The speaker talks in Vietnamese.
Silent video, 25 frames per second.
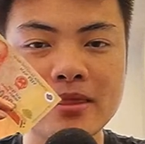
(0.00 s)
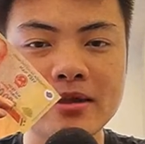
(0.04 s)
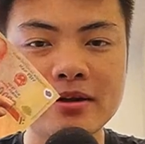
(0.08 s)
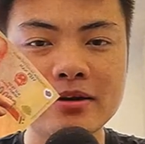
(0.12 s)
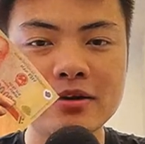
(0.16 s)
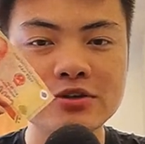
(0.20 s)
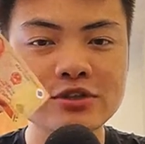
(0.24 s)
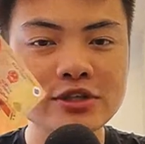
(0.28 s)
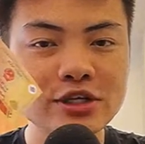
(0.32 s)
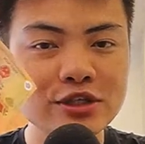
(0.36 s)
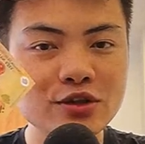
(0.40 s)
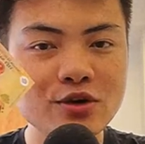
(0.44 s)

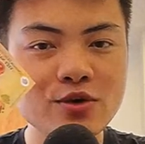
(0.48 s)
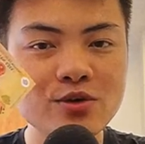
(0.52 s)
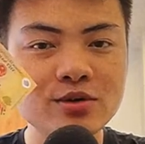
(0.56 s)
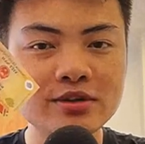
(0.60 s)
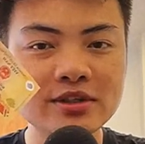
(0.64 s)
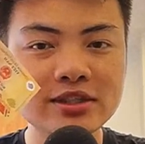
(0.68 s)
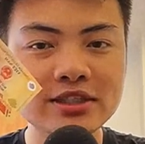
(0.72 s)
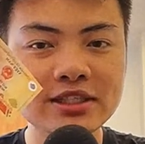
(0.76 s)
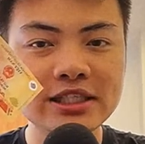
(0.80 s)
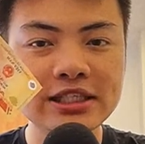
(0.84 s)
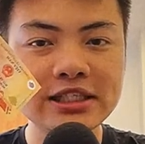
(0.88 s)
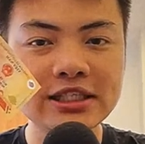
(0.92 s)
nó rất
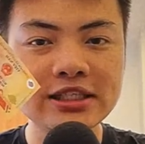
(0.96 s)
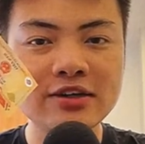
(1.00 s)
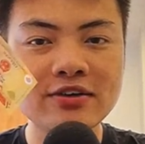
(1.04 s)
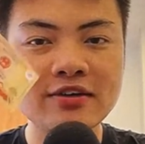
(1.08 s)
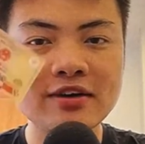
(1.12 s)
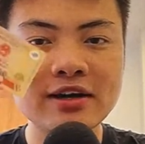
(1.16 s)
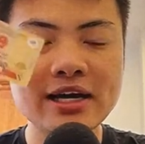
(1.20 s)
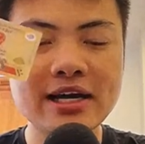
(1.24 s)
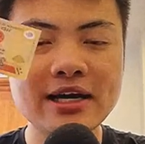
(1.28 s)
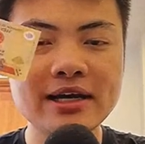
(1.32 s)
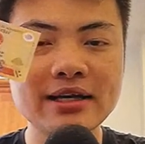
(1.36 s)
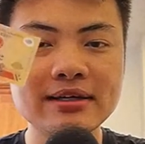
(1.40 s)
tốt nhưng
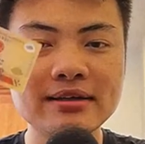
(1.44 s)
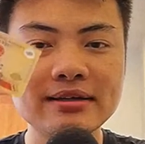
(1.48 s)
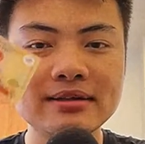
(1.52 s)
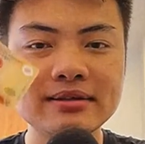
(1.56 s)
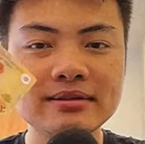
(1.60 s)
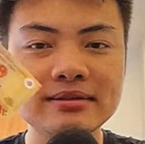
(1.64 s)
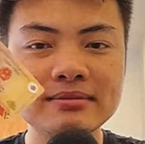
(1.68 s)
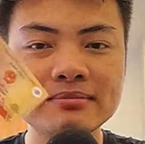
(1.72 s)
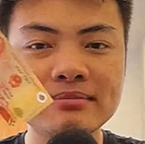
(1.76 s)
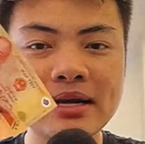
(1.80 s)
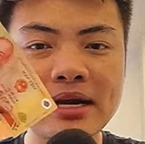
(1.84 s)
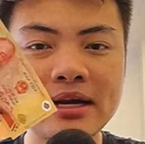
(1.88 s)
nó lại
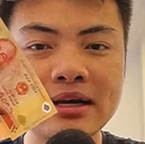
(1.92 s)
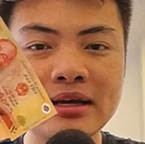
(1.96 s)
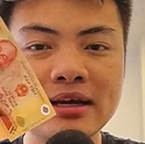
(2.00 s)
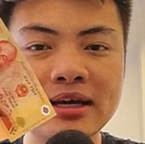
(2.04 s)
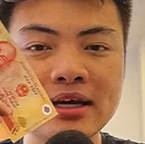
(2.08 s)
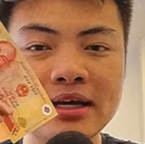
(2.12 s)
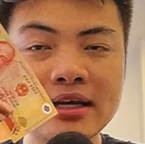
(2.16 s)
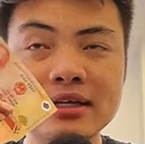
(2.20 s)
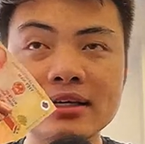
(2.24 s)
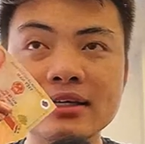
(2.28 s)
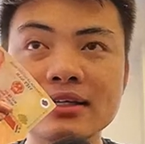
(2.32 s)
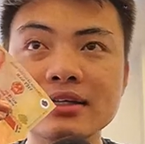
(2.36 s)
mang
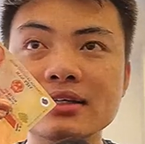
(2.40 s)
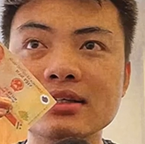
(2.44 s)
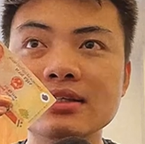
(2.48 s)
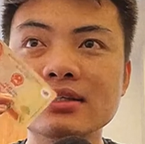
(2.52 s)
lại